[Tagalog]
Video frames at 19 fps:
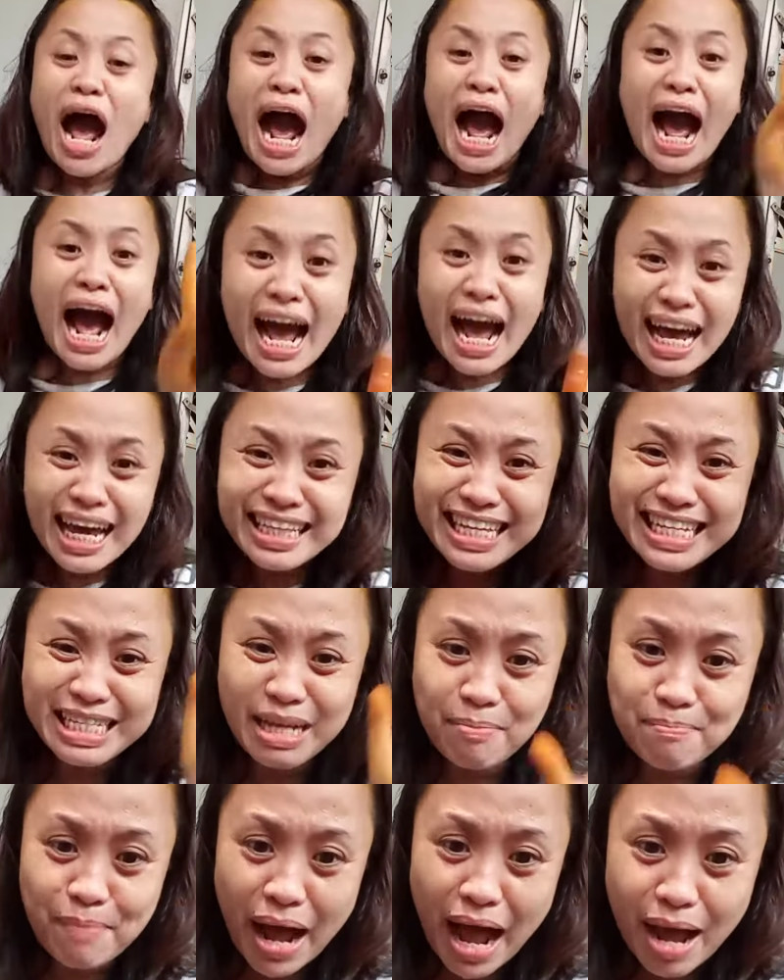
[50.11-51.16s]
Ah, isa
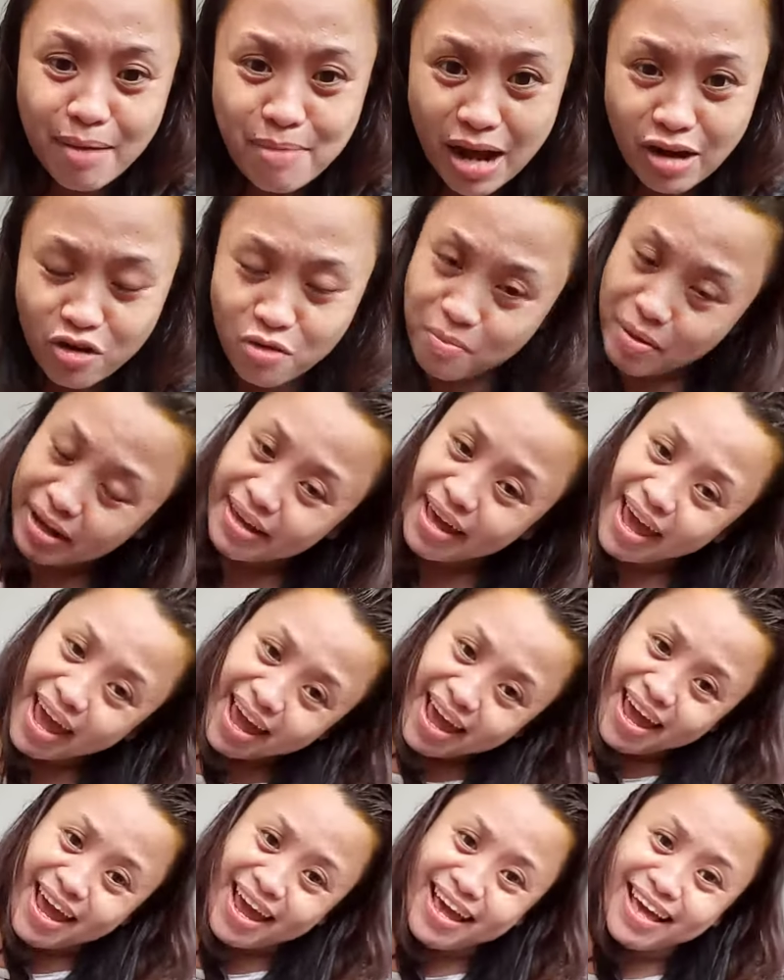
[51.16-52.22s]
pa, bago
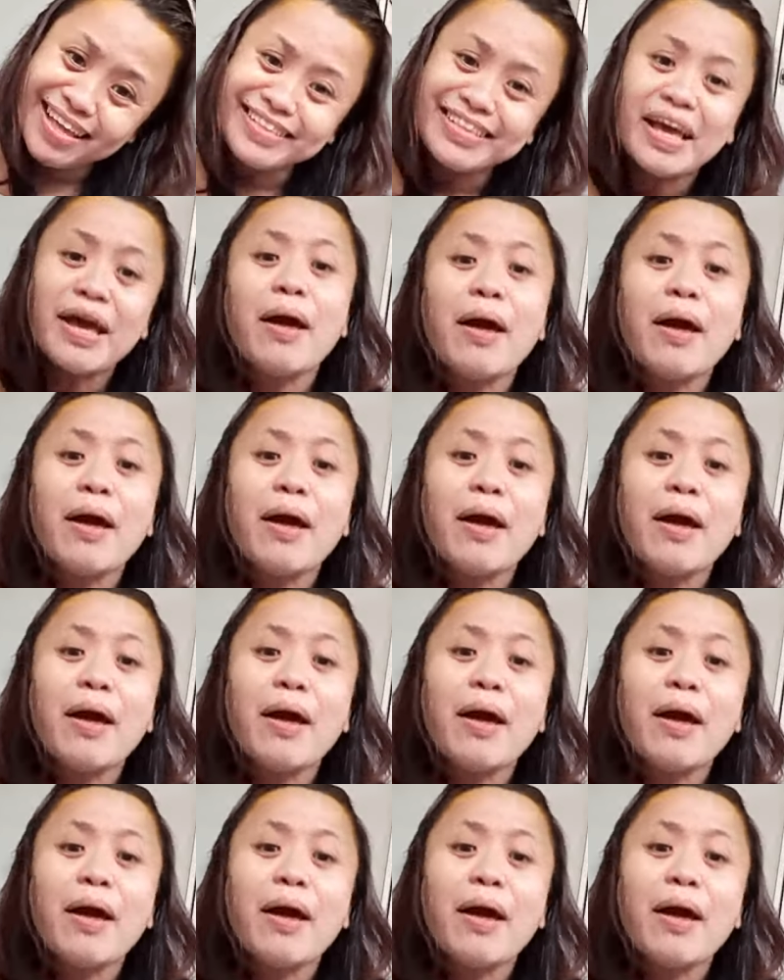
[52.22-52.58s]
mag-end,